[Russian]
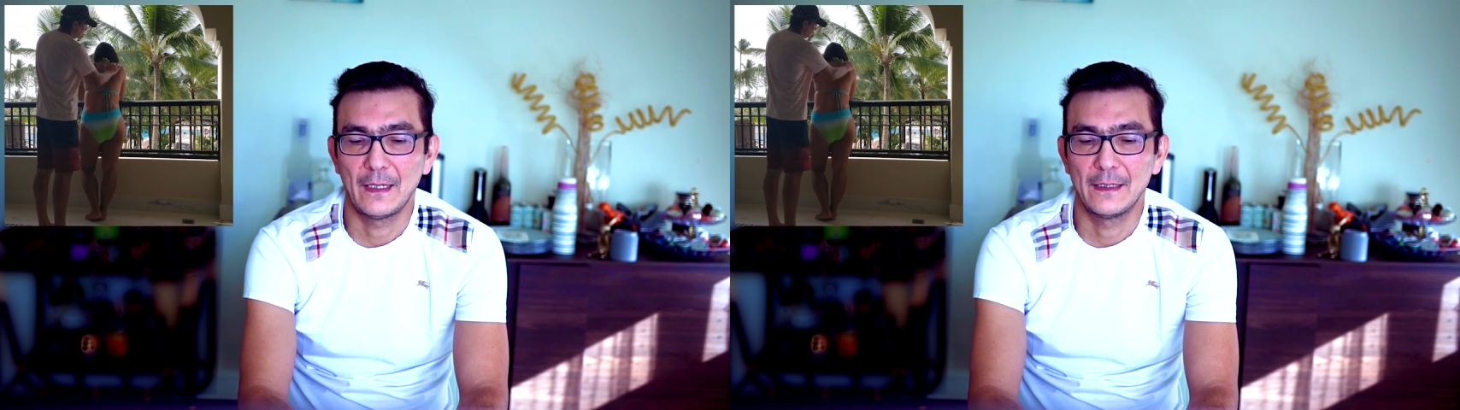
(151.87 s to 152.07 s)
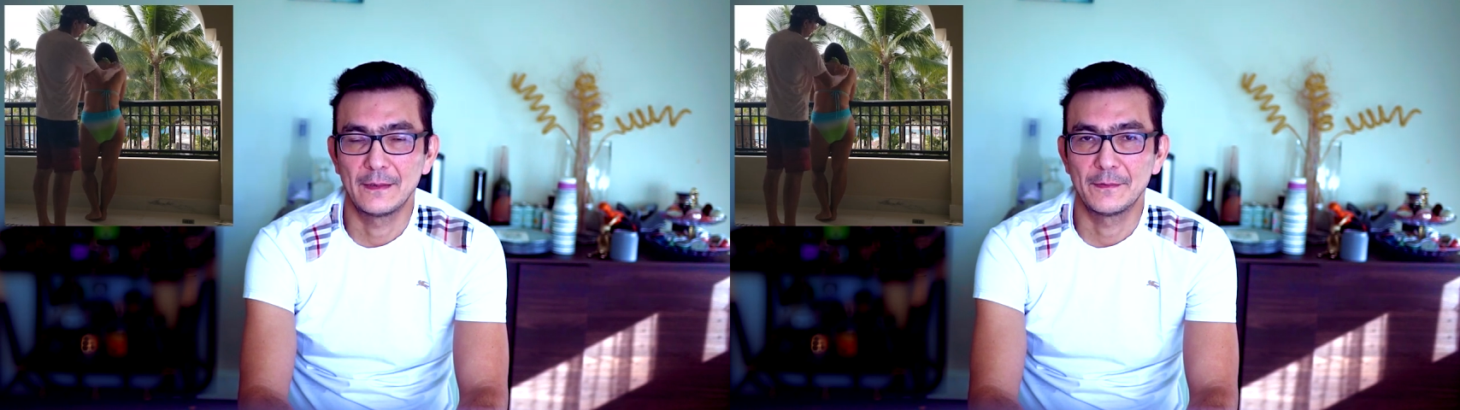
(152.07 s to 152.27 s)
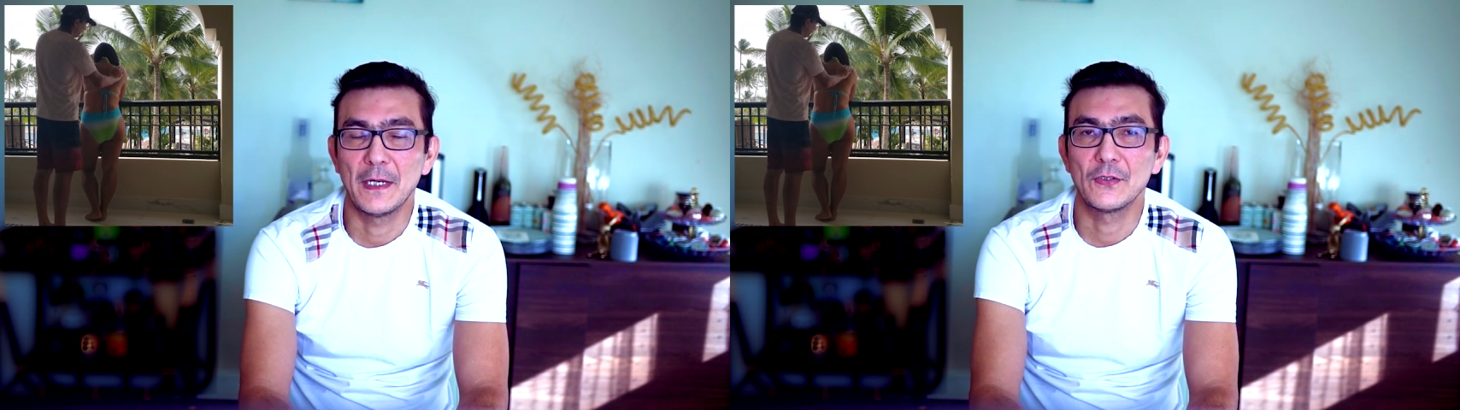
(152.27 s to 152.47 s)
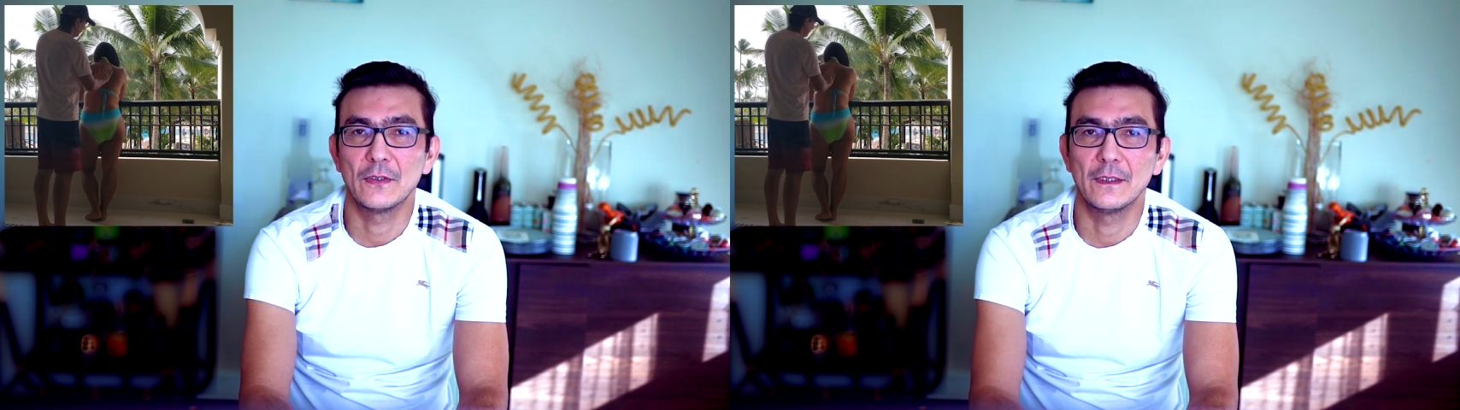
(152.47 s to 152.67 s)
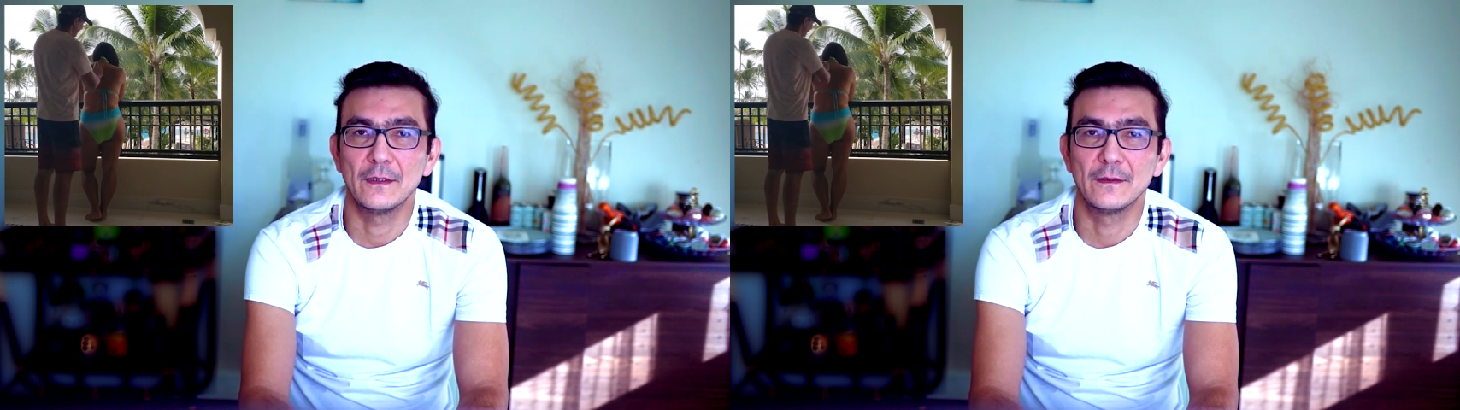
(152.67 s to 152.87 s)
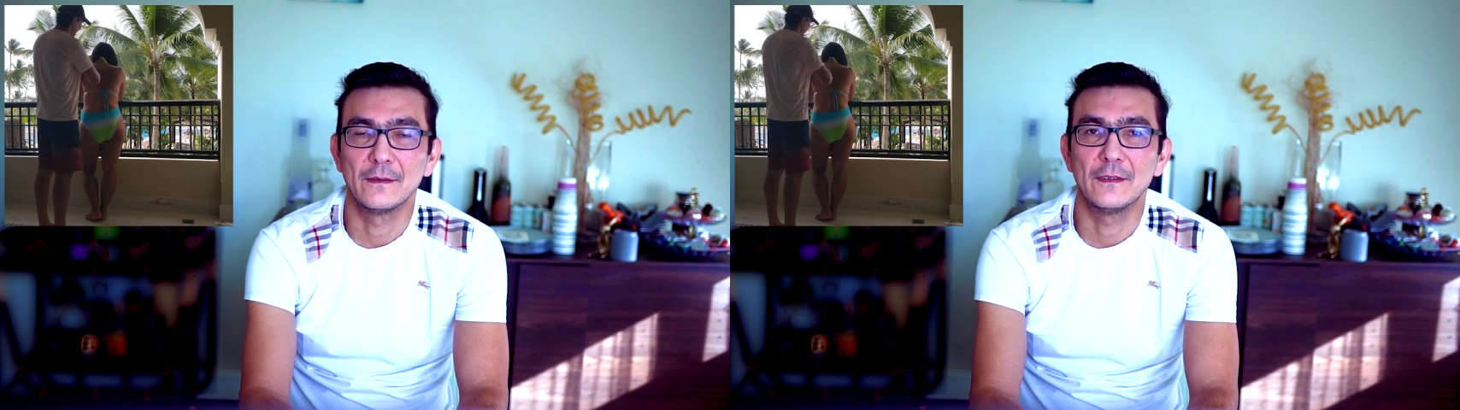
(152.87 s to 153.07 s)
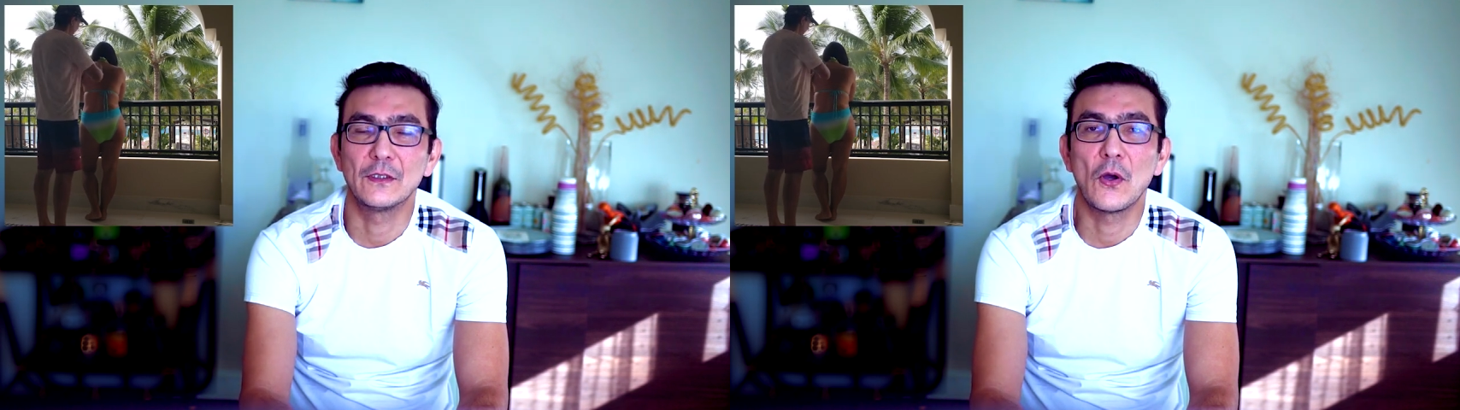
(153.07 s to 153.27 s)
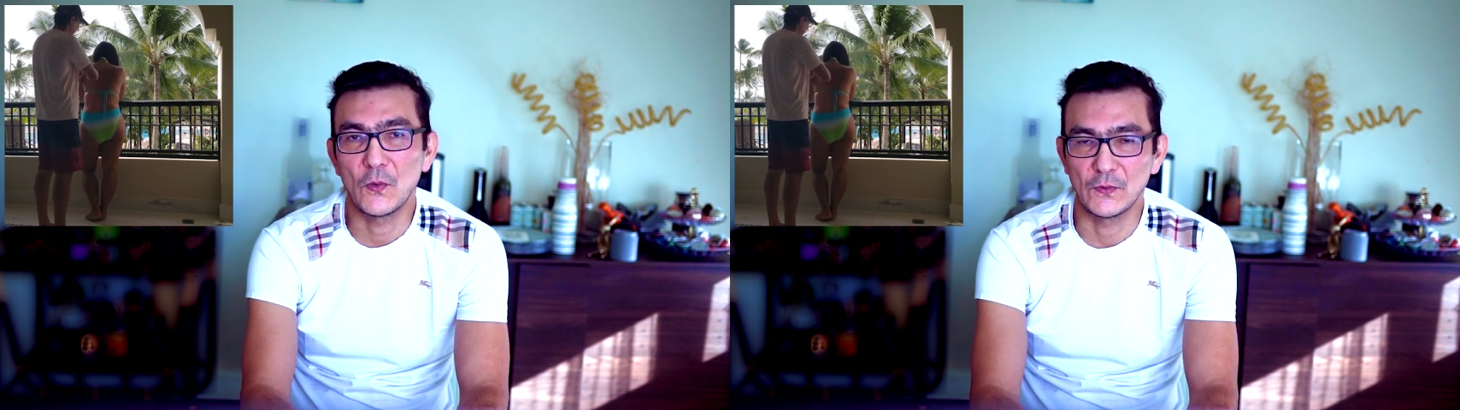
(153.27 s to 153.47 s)
который старение
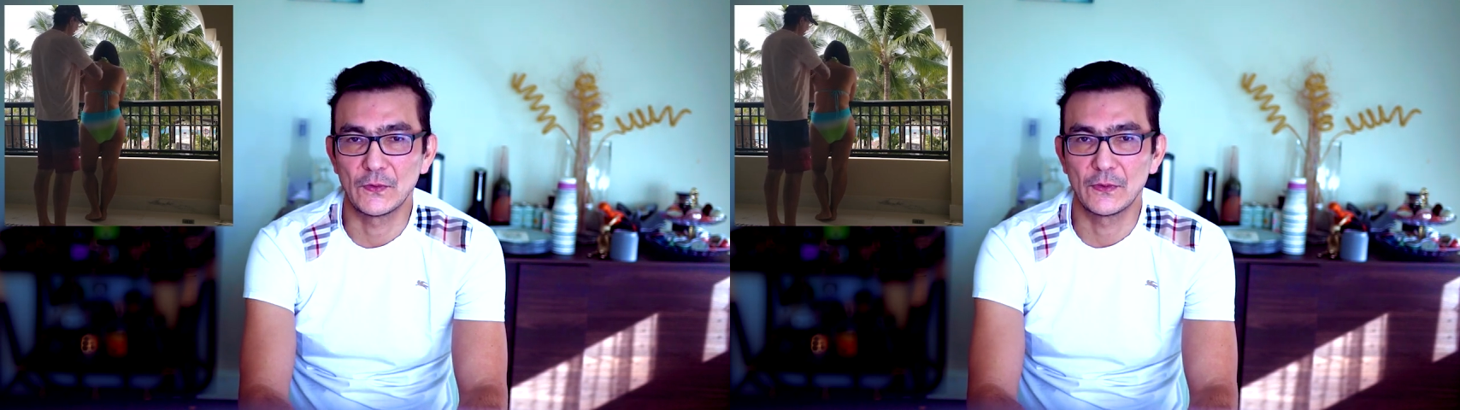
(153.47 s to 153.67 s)
привело к